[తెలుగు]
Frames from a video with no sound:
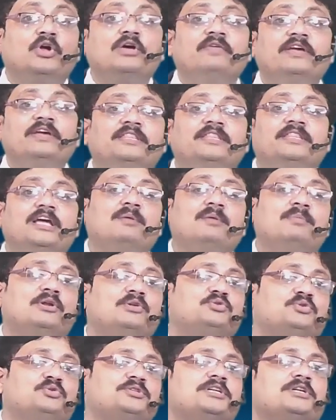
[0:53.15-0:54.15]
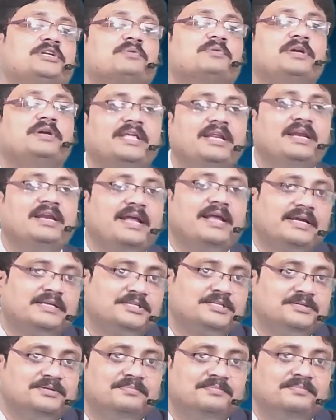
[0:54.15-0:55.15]
మరొక వ్యక్తిగా మనం చూసినటువంటి
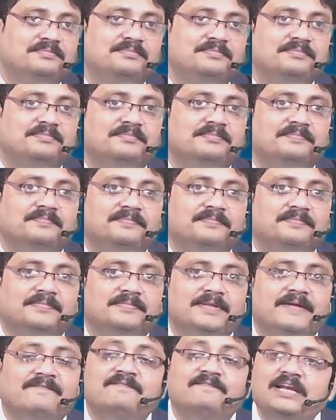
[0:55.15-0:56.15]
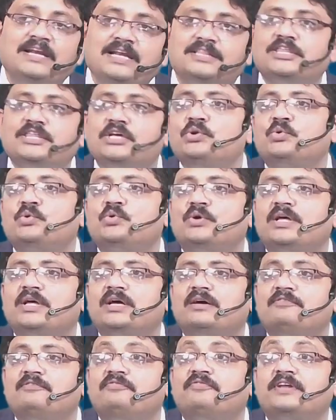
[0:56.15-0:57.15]
ల్యాంగ్టన్ వీళ్ళిద్దరూ
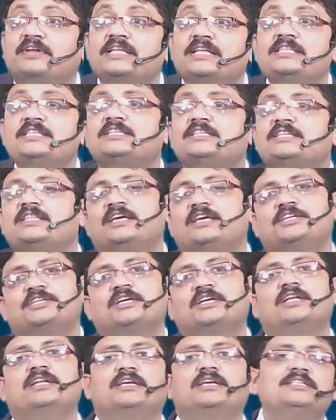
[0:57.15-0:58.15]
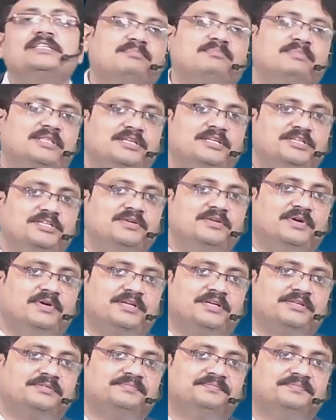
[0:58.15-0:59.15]
కూడా ఫ్రెంచ్ దేశానికి సంబంధించిన
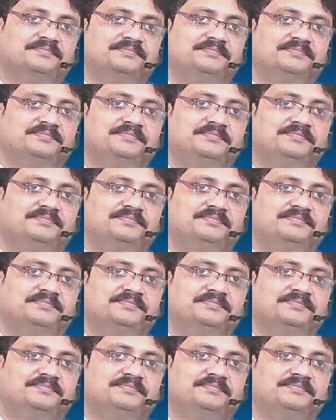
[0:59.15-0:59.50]
వారు